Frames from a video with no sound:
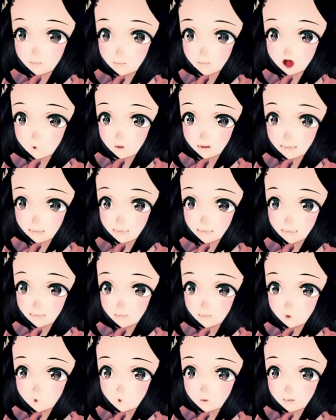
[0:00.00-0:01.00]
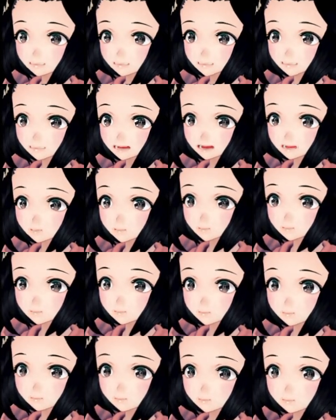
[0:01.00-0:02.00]
Vorrei della musica.
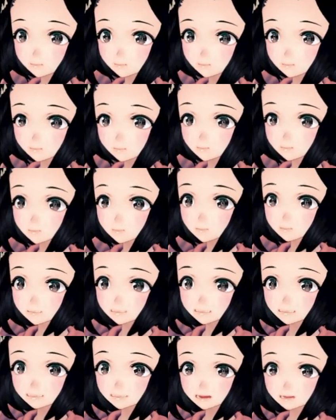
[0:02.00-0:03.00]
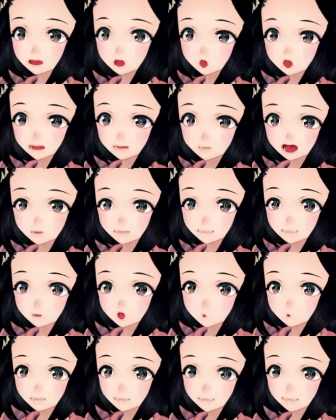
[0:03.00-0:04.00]
Se solo qualcuno si
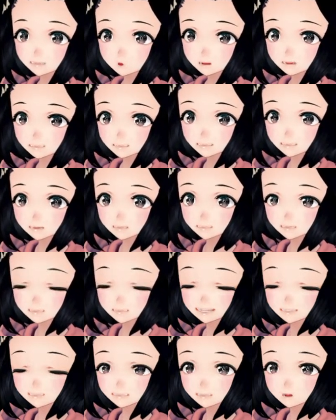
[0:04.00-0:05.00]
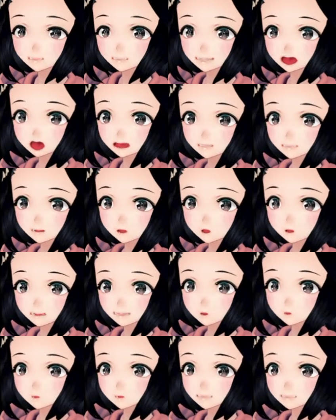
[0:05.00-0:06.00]
occupasse di questi 5 granchi prima veniva molta
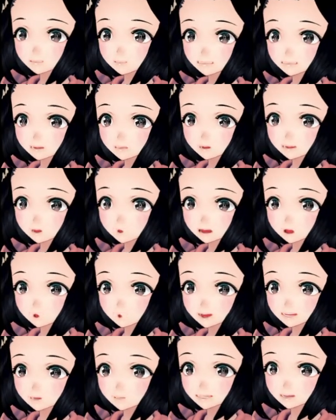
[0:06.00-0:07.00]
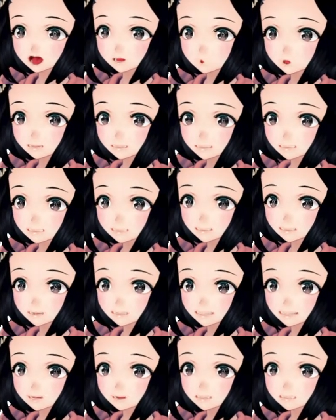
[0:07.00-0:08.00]
più gente qui. Va bene, mi occupo io dei 5
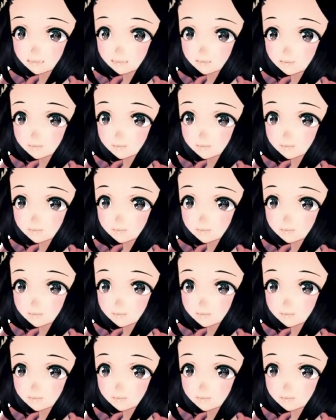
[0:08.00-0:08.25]
granchi.